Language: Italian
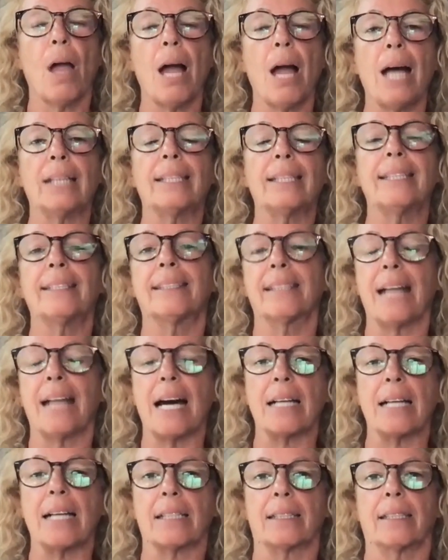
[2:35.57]
a
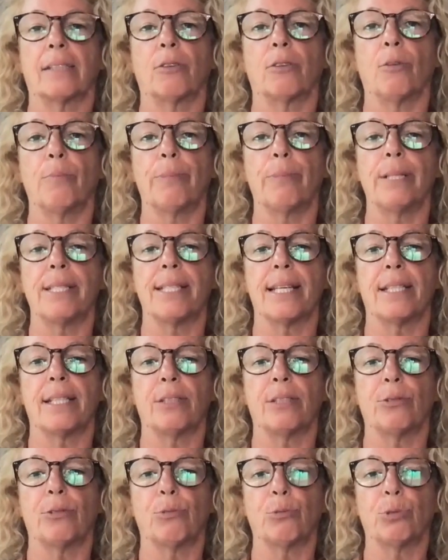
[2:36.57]
distrarti con pensieri
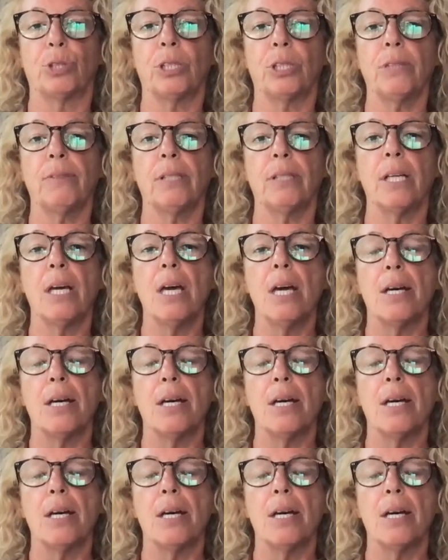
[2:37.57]
intrusivi,